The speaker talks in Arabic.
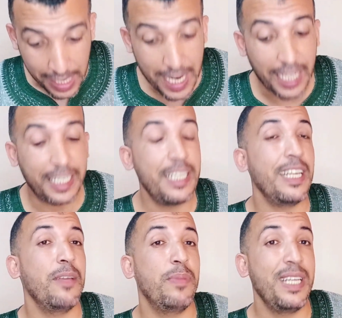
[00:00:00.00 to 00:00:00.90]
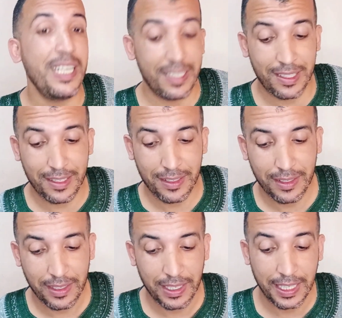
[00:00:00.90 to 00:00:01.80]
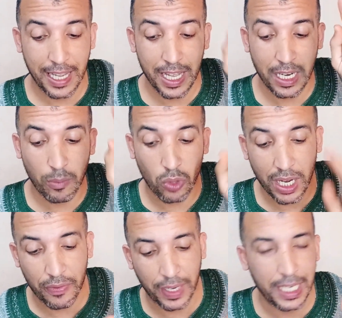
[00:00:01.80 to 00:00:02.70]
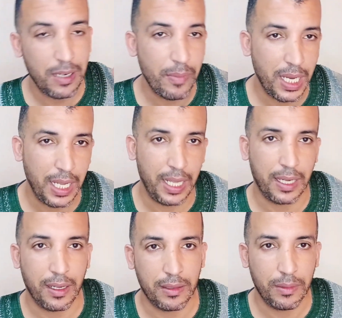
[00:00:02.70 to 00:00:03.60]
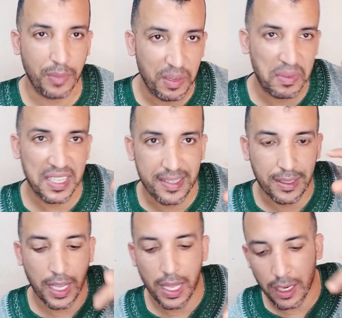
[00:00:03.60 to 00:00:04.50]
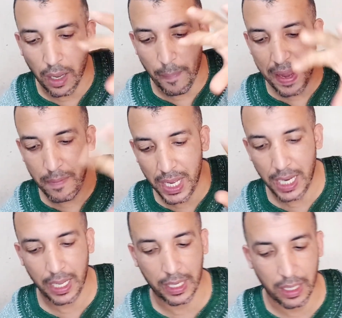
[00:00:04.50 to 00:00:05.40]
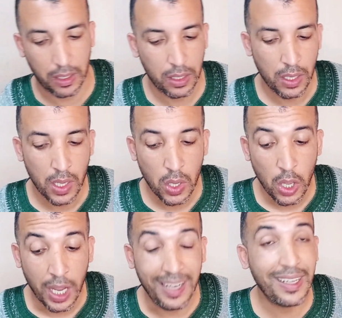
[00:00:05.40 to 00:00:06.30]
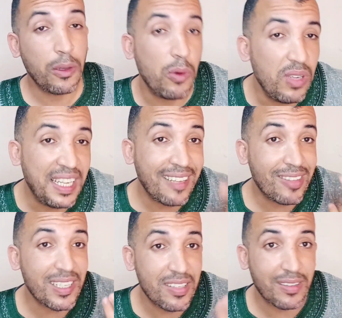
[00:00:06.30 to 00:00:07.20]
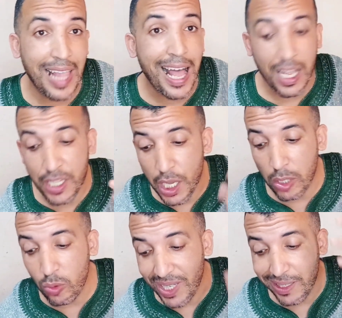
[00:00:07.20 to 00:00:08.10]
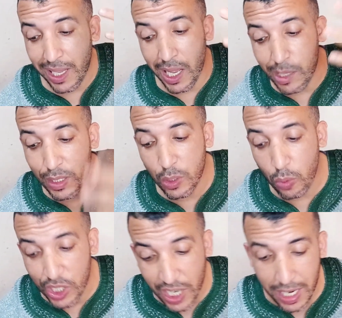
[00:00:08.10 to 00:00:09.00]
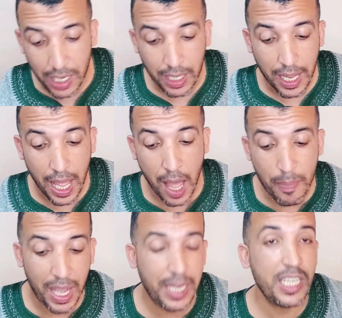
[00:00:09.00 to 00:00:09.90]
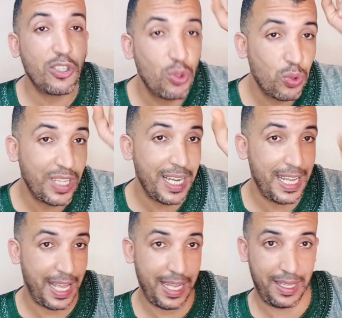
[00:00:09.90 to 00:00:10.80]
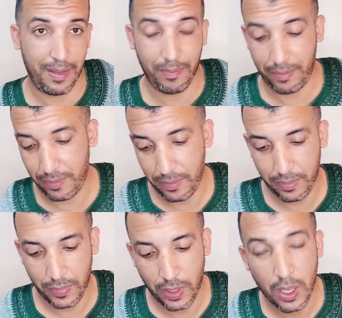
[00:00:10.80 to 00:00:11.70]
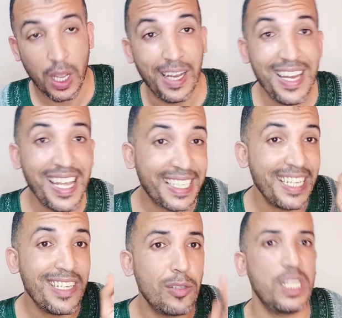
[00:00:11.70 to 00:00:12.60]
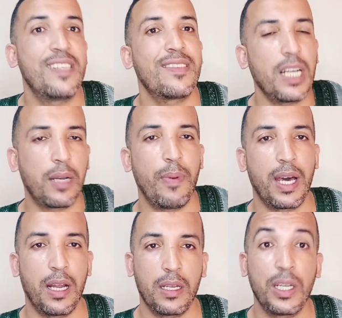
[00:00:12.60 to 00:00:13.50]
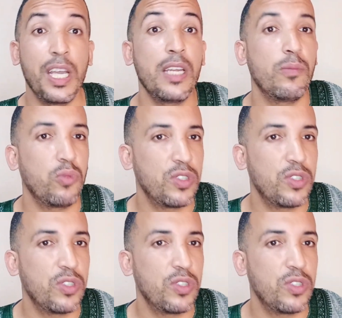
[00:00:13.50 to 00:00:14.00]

لكن إبليس كان مرافق للملائكه ابليس كان مع الملائكه لكثره الطاعه ديالو لله عز وجل ابى ان يسجد لادم لكن استكبر كان